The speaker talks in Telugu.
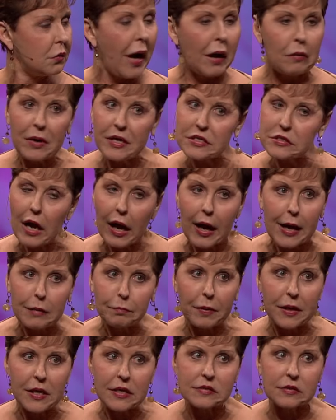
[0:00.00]
నాకు శాంతి
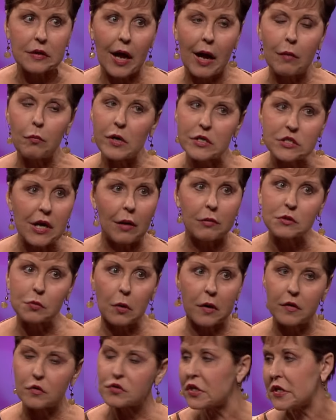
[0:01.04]
ఉంటే బాగుండు అలా
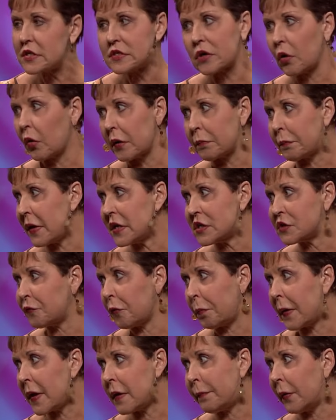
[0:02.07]
హాయిగా శాంతంగా ఉండే
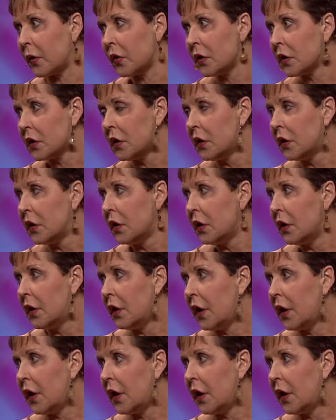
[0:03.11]
వాళ్ళ ఉంటే బాగుండు